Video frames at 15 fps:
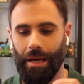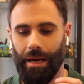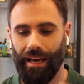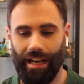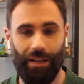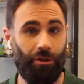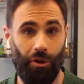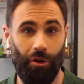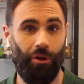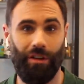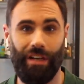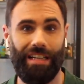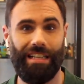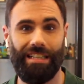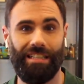Era solo
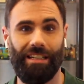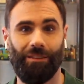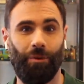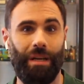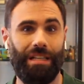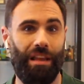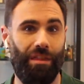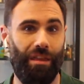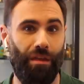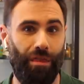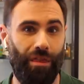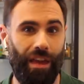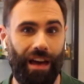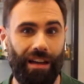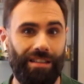con las asignaturas de
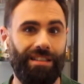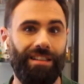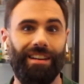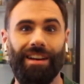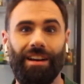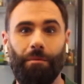ciencias,